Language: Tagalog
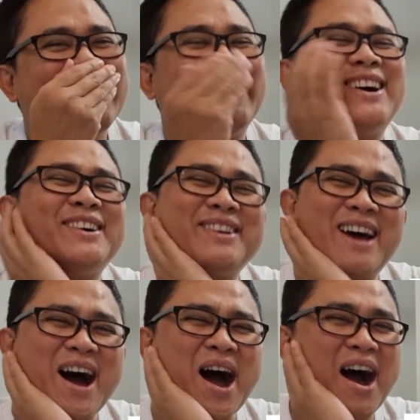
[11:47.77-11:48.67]
Oh
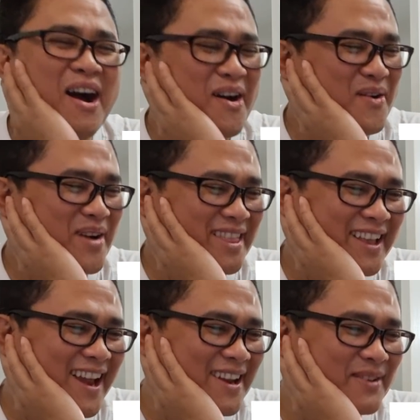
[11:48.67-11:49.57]
no!
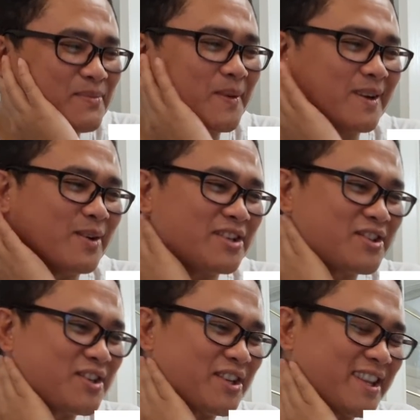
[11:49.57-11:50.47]
What kind of
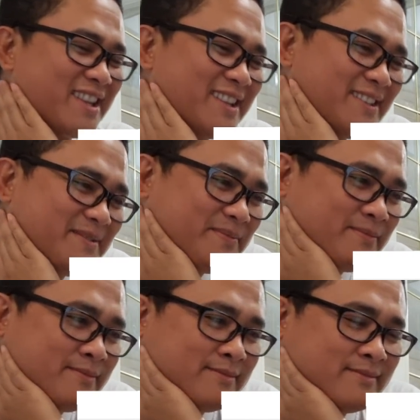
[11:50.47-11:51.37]
question?
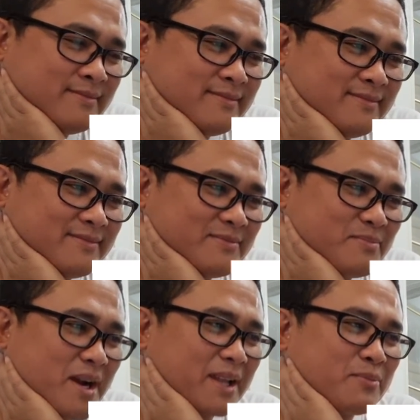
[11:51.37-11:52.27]

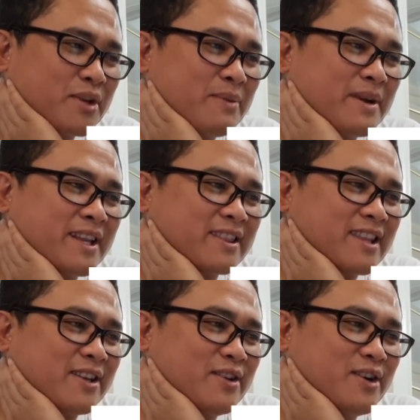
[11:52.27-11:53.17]
Bakit mo naman
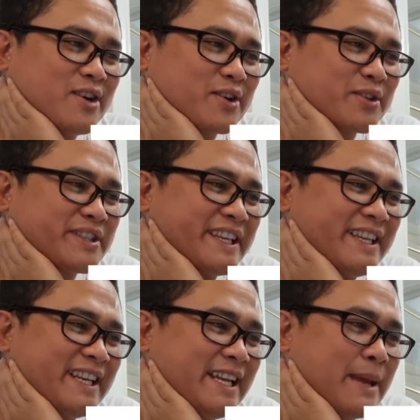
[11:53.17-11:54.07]
natanong
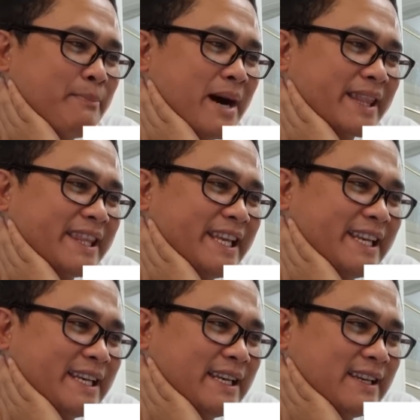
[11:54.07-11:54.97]
Rosini
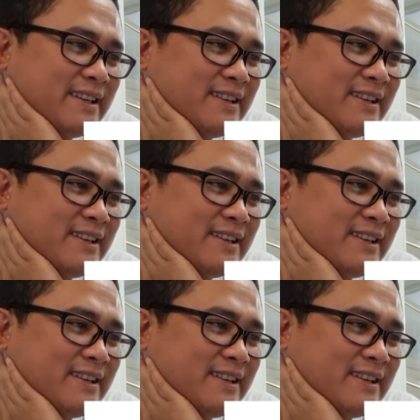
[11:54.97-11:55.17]
Lambatin?